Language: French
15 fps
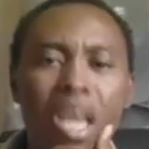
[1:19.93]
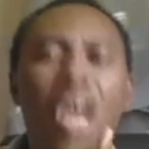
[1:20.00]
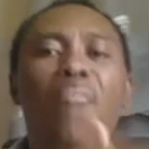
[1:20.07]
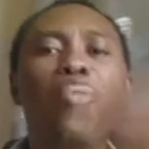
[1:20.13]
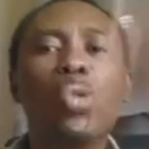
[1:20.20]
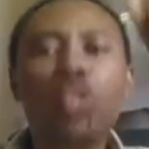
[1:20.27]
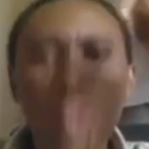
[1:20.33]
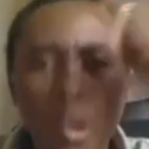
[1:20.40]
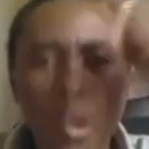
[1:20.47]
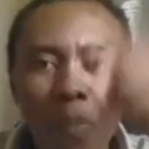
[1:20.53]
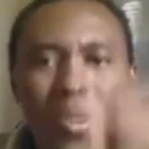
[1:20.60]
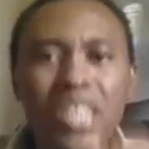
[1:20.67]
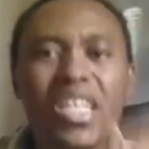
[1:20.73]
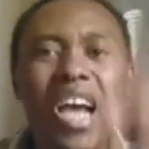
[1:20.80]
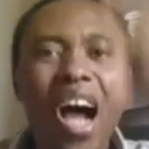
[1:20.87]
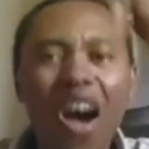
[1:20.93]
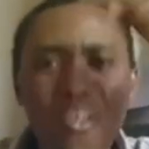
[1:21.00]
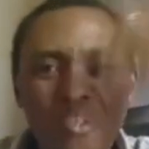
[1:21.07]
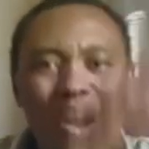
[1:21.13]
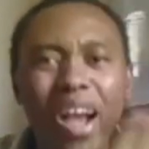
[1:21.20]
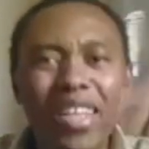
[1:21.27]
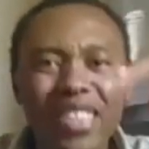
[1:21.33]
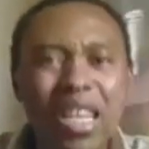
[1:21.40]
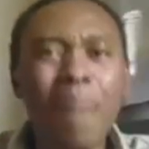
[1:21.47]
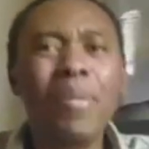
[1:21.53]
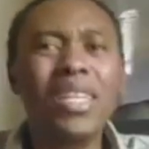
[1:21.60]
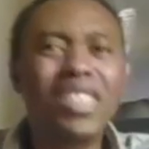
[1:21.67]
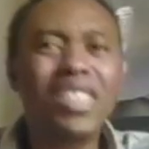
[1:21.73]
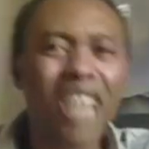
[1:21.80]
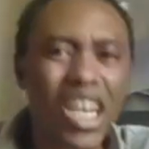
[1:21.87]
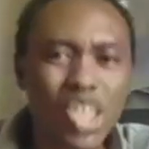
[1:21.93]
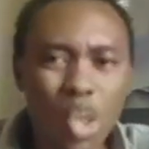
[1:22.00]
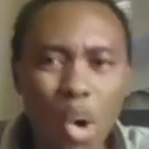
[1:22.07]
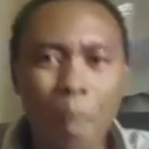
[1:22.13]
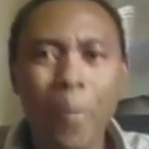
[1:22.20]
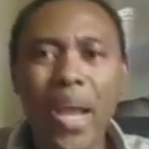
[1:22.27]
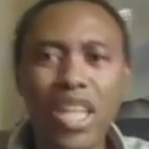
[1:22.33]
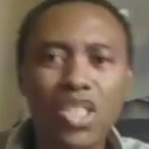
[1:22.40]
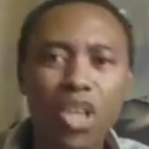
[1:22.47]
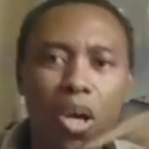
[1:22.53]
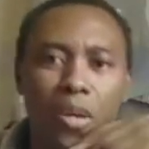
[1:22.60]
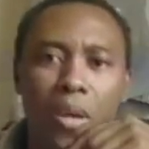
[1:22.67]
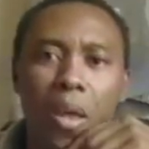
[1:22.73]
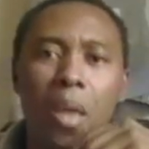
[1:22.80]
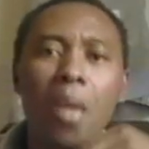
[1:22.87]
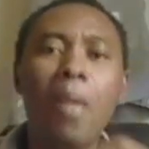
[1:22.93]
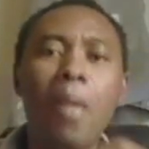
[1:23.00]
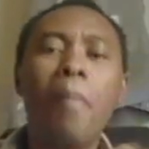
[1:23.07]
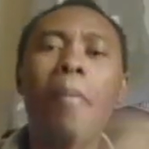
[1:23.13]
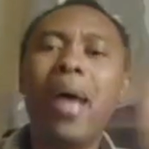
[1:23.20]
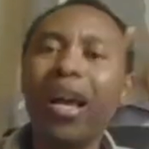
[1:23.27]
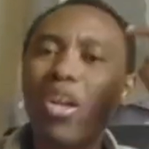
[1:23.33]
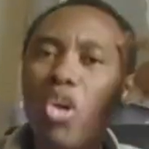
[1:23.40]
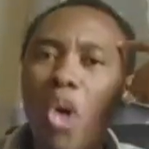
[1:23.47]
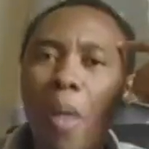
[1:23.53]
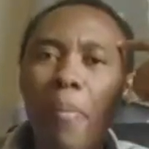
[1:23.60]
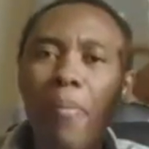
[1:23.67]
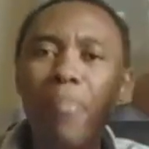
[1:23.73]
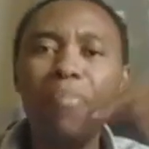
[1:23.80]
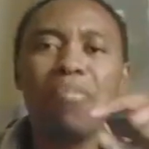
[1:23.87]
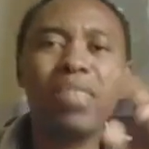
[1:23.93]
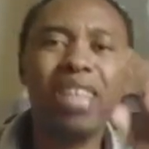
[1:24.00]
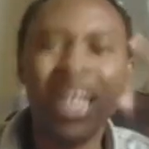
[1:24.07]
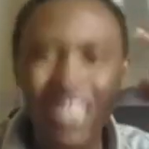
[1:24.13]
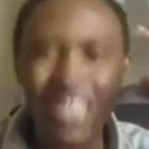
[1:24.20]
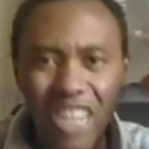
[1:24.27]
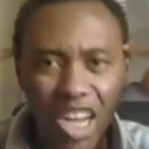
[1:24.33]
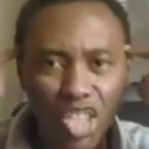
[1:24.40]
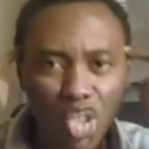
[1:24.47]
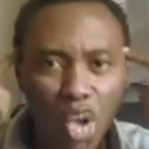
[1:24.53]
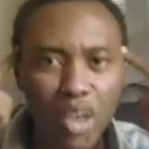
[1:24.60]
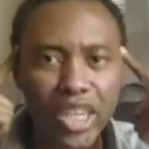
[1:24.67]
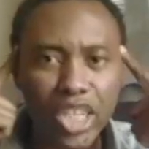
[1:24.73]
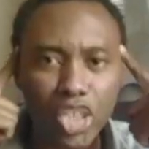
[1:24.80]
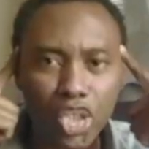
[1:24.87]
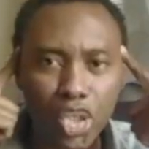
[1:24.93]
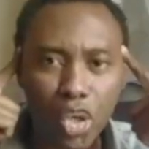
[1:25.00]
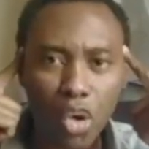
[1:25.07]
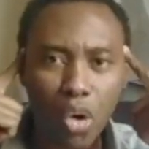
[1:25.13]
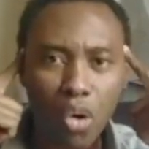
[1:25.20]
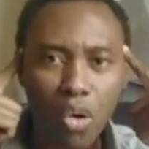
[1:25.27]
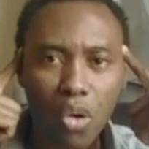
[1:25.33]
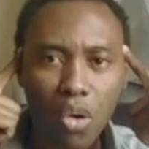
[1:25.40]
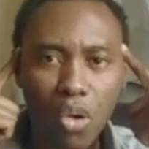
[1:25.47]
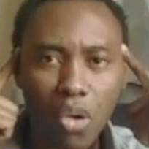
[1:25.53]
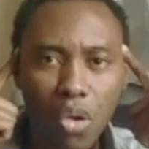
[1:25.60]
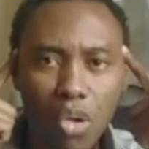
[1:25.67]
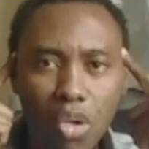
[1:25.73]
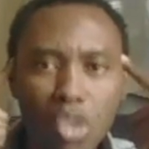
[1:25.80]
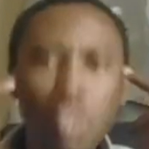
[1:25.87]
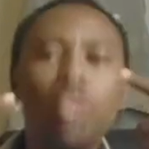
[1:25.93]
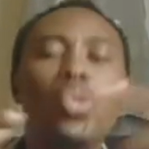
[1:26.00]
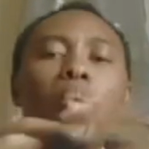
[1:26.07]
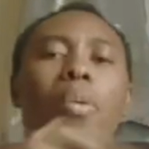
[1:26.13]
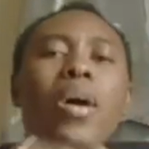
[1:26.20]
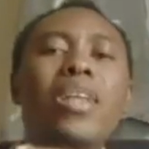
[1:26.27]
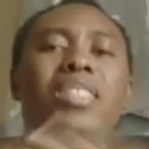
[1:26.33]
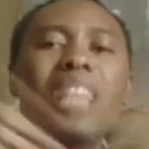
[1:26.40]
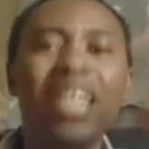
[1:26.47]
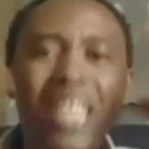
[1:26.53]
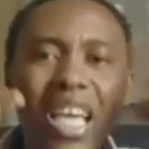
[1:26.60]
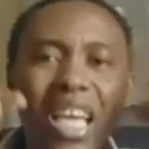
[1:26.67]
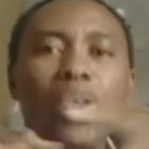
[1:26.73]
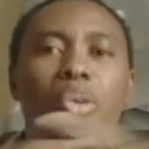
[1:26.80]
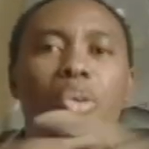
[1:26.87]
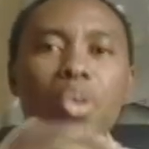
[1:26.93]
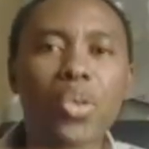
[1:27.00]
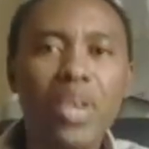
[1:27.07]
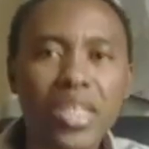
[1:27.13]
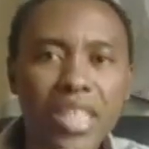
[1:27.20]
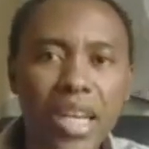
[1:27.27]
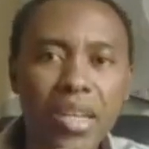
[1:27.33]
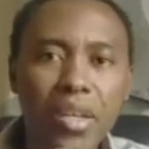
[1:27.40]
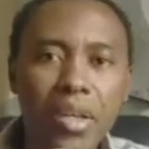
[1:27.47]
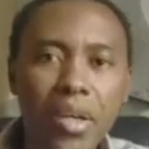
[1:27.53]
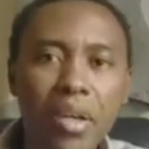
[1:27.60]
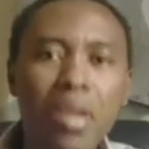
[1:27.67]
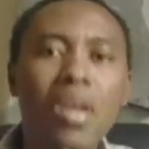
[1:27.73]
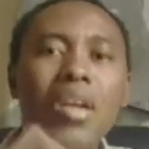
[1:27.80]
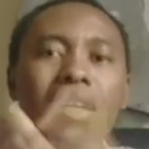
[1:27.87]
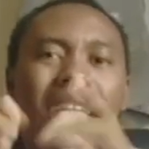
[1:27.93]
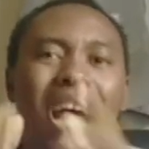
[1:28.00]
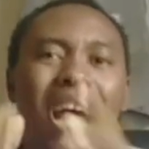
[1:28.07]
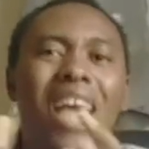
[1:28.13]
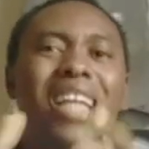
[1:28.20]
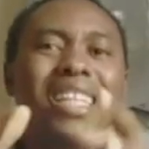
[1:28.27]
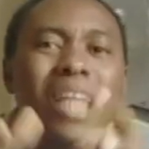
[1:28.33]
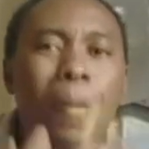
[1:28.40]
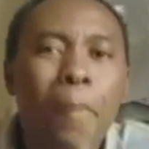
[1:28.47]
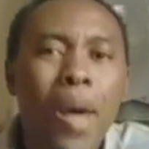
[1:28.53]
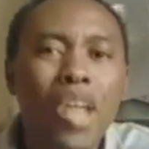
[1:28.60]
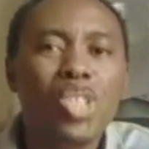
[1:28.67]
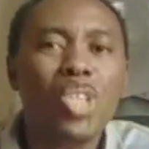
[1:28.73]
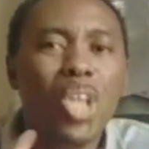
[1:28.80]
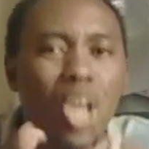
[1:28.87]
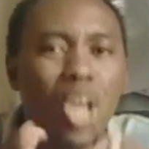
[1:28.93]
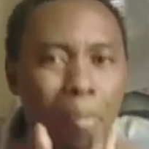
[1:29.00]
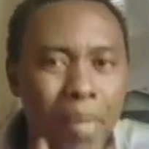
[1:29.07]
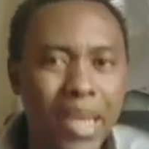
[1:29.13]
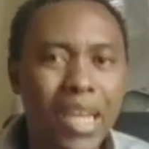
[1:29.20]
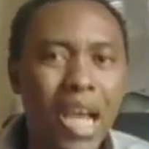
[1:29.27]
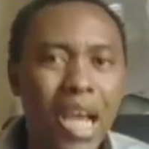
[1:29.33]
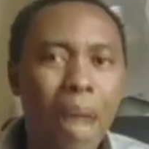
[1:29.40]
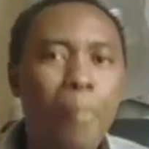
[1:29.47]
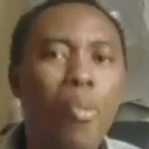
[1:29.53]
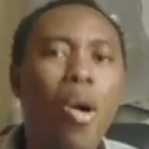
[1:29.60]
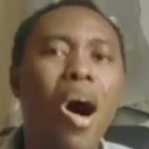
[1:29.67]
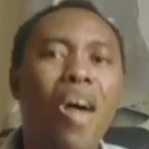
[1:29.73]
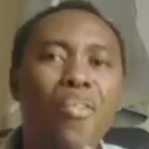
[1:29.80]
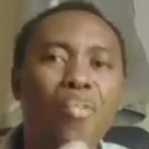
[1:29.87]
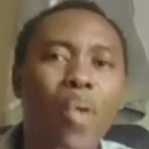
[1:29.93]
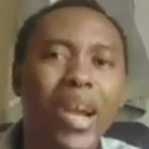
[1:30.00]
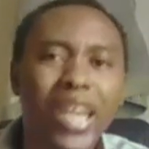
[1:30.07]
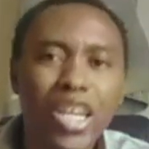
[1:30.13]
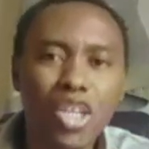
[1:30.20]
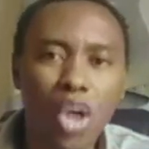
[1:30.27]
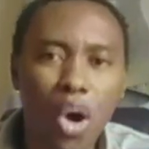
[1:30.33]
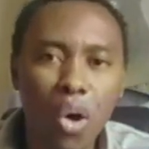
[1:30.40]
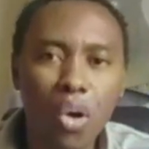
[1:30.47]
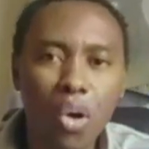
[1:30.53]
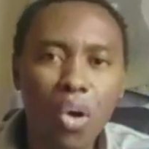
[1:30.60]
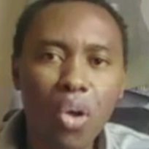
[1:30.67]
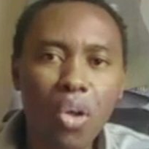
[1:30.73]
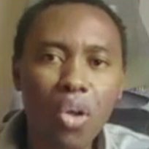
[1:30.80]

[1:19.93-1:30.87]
Et vous obliger à envoyer ces messages aux personnes. Mais comme des gens sont idiots, ce qui est curieux, c'est que quand ils dépensent leurs mégas pour envoyer donc